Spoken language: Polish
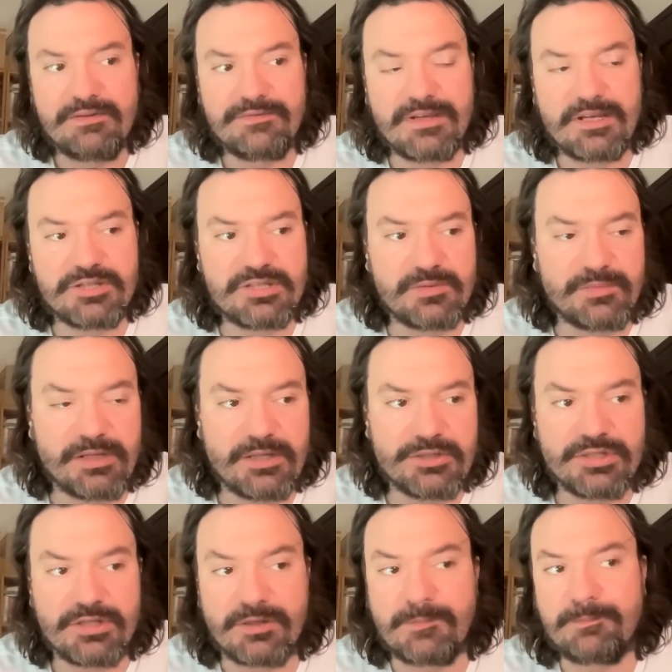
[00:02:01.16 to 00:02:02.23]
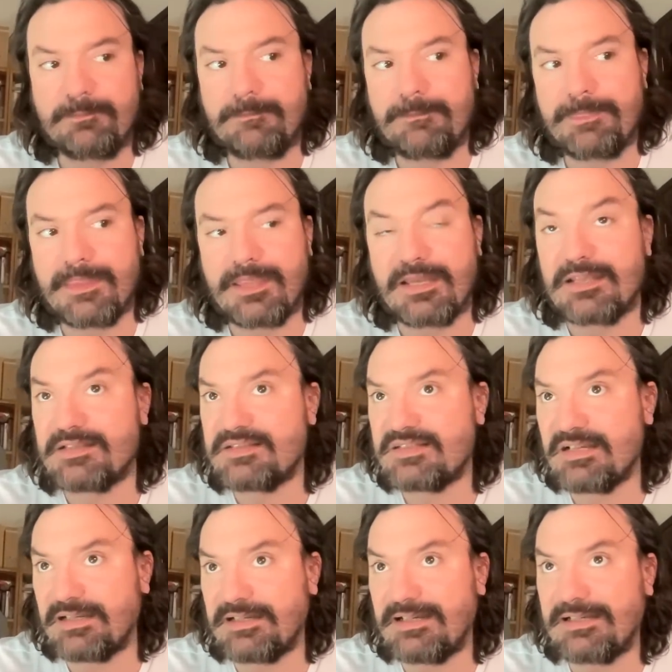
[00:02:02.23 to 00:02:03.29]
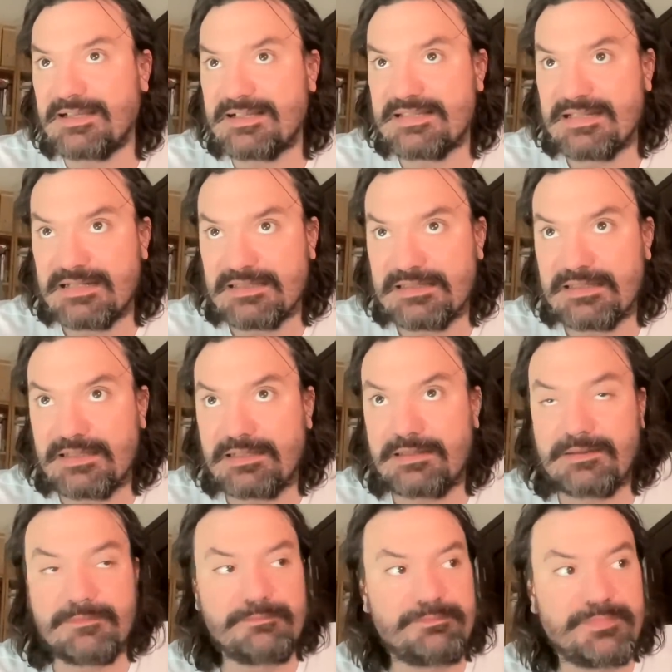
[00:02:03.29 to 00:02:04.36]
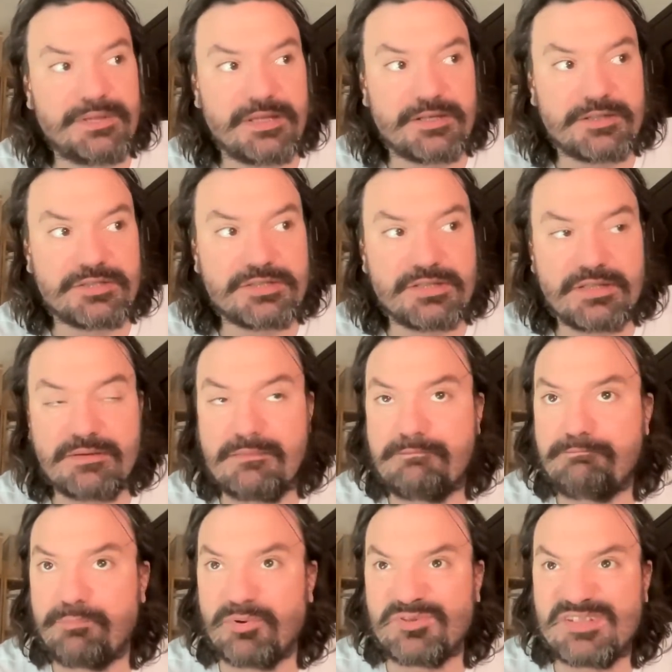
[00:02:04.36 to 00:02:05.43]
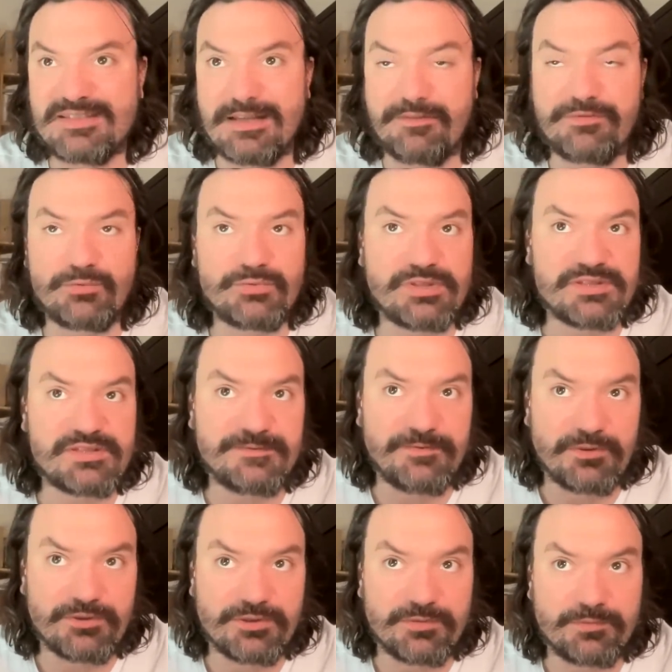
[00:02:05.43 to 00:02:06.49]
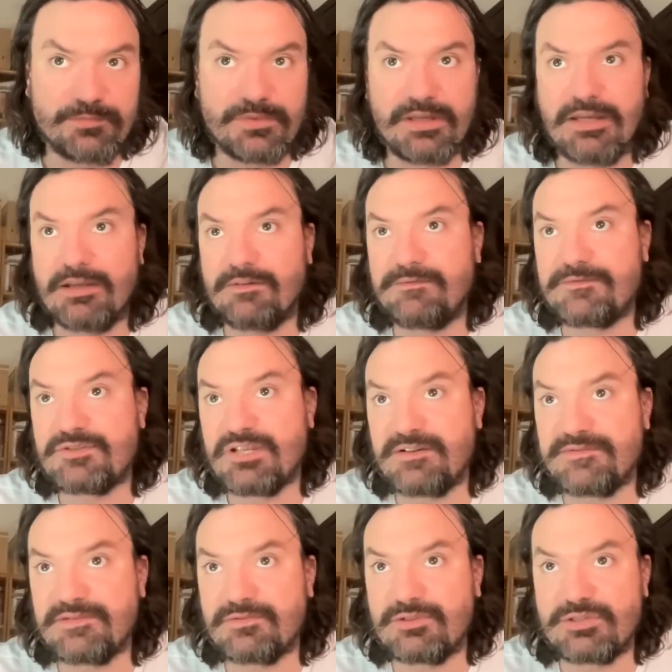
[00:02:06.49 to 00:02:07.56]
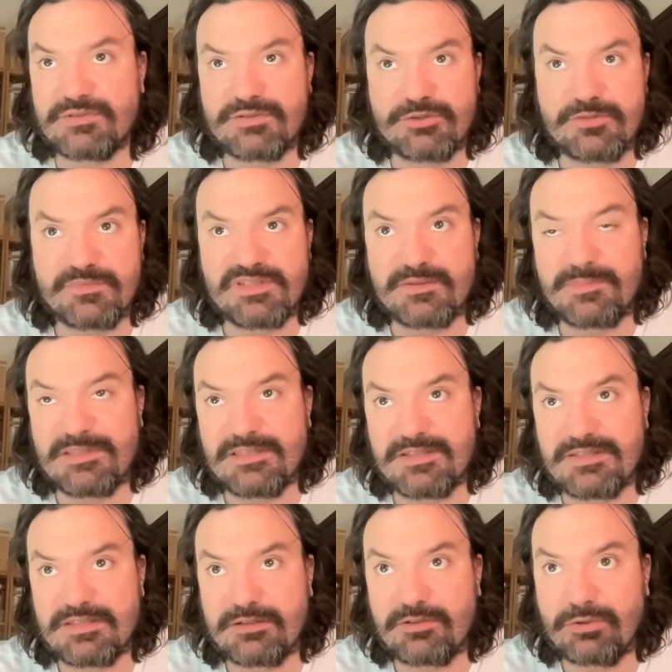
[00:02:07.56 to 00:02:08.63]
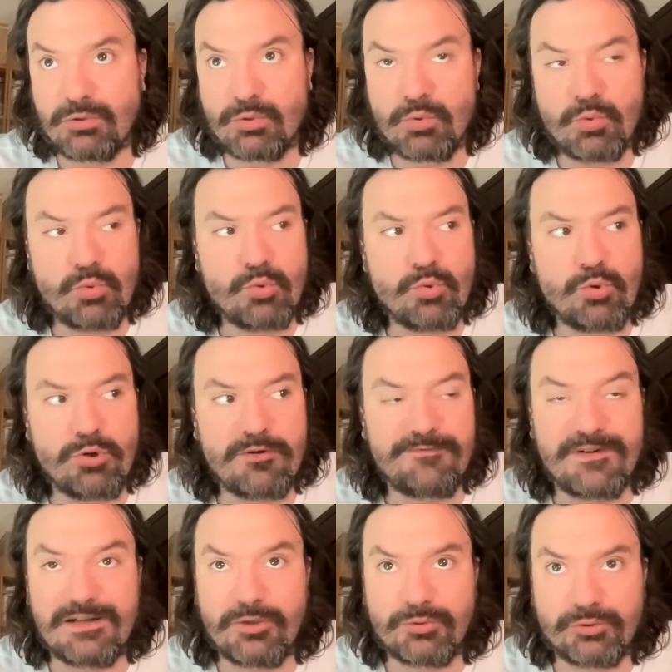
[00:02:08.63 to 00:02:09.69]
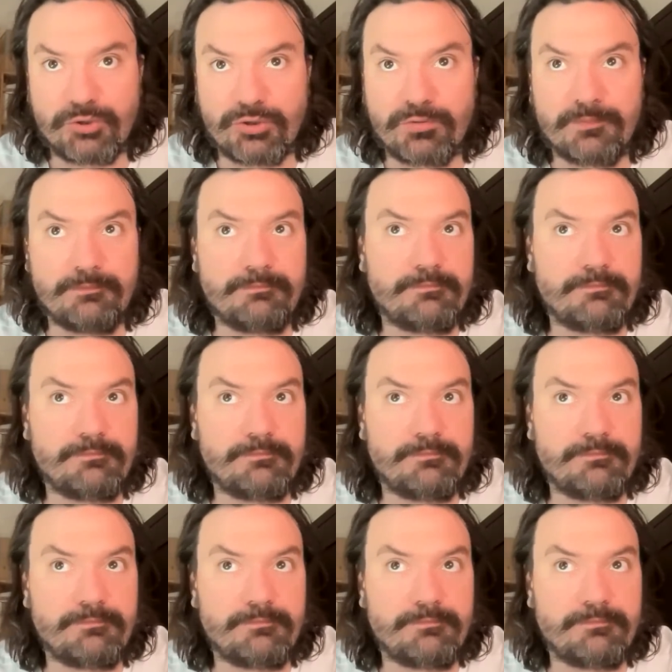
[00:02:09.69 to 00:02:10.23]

W każdym razie e, car Aleksander I postawił na swoim. W czerwcu 1815 roku uchwalono